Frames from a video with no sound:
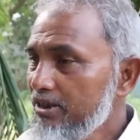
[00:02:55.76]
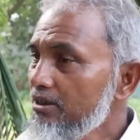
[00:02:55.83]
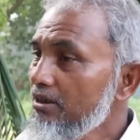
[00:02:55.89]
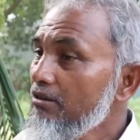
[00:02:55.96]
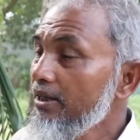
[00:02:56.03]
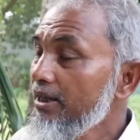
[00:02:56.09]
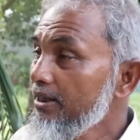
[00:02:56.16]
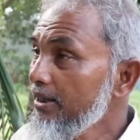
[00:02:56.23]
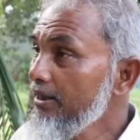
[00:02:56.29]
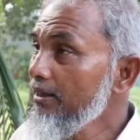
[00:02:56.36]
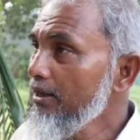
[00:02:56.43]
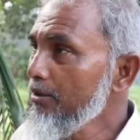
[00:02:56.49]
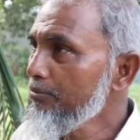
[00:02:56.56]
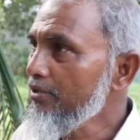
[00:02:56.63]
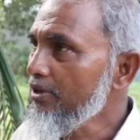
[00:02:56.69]
বাচ্চাগুলো
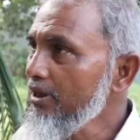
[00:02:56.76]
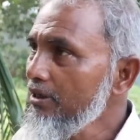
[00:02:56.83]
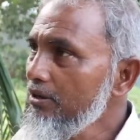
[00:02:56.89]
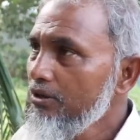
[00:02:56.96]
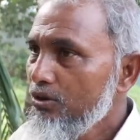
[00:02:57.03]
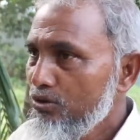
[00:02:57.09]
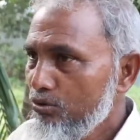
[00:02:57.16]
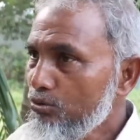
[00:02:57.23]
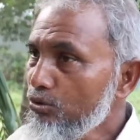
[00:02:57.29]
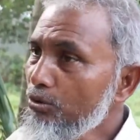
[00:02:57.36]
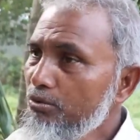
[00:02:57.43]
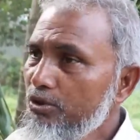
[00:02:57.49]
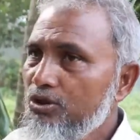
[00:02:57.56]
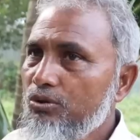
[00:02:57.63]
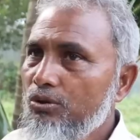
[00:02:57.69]
কিনলে পরে দুই
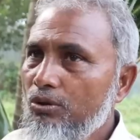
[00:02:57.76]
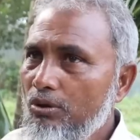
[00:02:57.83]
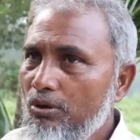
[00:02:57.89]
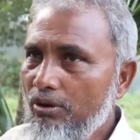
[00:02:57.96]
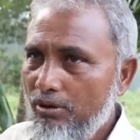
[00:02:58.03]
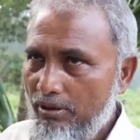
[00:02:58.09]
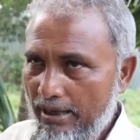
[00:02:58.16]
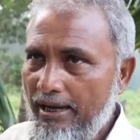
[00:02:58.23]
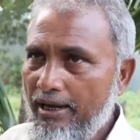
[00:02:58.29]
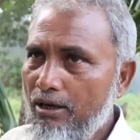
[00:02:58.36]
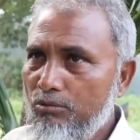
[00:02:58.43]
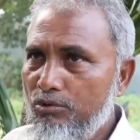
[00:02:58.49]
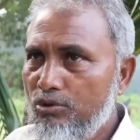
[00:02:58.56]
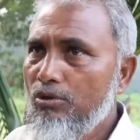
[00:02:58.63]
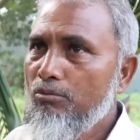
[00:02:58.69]
বছর
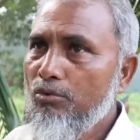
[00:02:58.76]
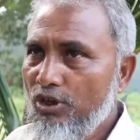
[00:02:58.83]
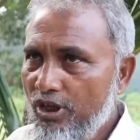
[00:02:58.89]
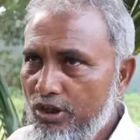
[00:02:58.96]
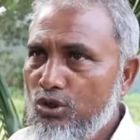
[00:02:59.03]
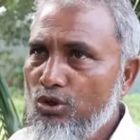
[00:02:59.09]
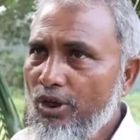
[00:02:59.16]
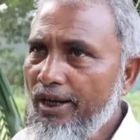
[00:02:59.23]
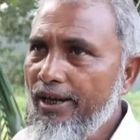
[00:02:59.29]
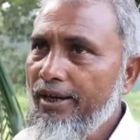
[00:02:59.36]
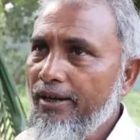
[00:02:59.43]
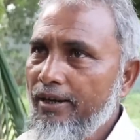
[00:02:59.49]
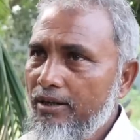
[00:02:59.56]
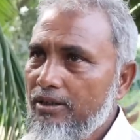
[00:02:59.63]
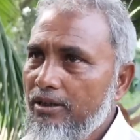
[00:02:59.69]
আড়াই বছর বয়স হইলে
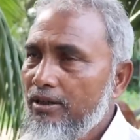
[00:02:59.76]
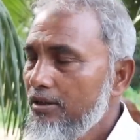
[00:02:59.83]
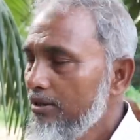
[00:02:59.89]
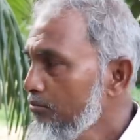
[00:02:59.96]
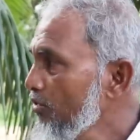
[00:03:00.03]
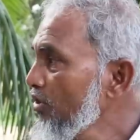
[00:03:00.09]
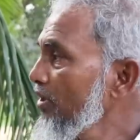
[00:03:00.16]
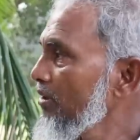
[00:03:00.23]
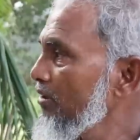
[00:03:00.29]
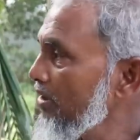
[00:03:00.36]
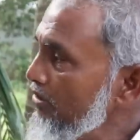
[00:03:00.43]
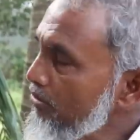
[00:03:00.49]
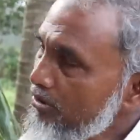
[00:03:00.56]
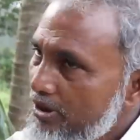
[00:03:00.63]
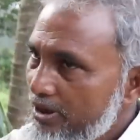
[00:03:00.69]
মনে
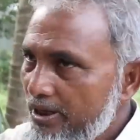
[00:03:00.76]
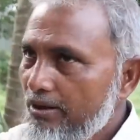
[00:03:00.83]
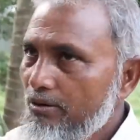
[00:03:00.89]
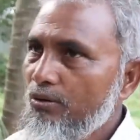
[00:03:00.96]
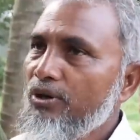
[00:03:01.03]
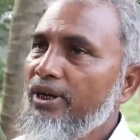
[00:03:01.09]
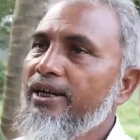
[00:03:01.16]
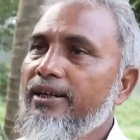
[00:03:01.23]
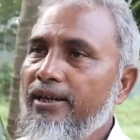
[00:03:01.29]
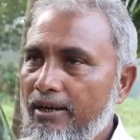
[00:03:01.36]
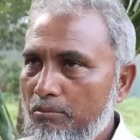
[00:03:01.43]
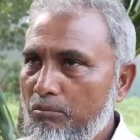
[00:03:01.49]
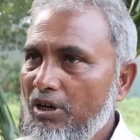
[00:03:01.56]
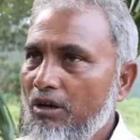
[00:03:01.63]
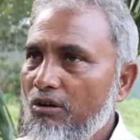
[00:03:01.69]
করেন ওটা অনেক
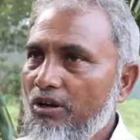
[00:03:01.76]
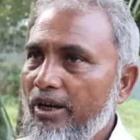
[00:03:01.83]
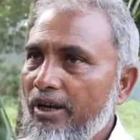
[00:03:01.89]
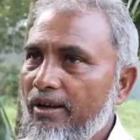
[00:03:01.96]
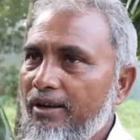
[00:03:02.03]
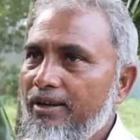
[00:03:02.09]
টাকার মাল হয়